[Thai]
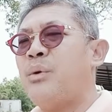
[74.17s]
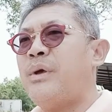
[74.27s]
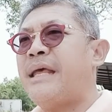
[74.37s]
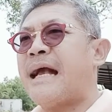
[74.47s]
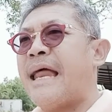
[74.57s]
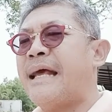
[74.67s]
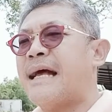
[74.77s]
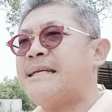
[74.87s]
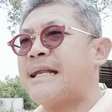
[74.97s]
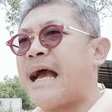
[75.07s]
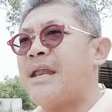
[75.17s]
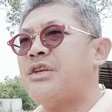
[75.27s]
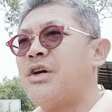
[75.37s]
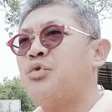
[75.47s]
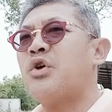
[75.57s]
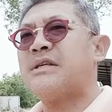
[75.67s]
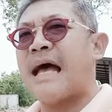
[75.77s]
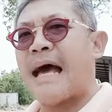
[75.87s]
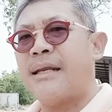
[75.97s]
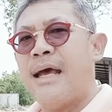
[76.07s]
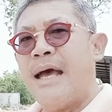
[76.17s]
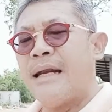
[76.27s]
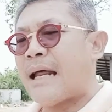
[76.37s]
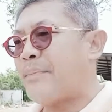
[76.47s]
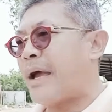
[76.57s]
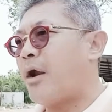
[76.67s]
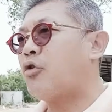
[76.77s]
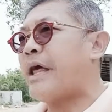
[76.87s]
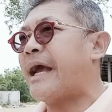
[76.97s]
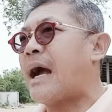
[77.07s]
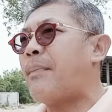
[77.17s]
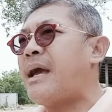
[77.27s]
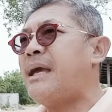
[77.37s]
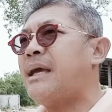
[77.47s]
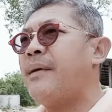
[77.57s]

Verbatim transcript: วิธีการในการจัดการในเชิงยุทธศาสตร์ทำไงก็แล้วแต่ครับให้